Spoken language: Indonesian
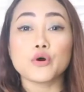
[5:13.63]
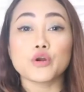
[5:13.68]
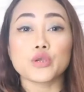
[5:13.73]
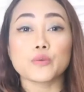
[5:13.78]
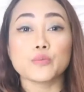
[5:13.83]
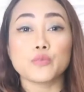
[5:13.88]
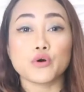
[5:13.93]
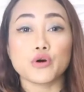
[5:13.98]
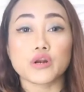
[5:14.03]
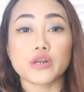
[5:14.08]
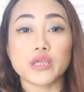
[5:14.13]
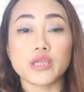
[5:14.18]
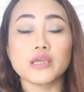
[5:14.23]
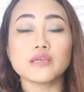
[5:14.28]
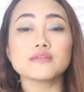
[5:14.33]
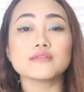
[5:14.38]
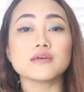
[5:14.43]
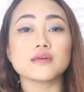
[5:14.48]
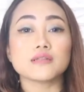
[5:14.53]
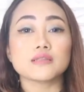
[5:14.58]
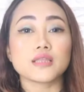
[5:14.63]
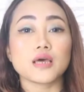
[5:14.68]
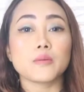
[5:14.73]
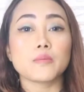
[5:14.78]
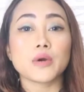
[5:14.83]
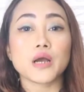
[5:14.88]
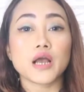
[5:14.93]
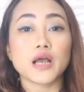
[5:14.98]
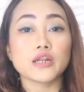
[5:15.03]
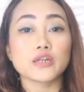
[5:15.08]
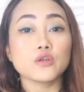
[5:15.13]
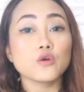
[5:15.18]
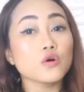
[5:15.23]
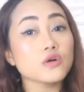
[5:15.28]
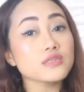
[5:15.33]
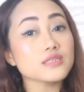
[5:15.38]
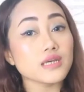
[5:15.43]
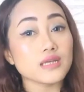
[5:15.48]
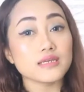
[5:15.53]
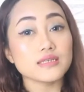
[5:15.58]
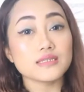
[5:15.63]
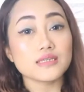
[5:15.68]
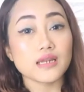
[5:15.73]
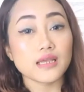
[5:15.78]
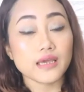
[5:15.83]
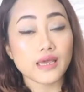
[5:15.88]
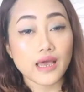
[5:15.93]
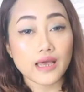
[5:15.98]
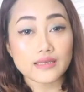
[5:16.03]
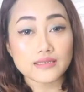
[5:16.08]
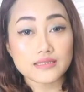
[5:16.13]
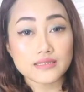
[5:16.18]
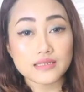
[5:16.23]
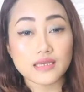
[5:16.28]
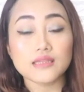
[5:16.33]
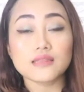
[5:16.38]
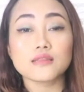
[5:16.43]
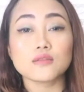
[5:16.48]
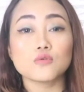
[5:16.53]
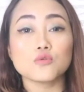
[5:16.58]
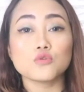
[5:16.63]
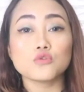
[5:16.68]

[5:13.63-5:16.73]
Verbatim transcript: pori-pori serta mengandung salicylic acid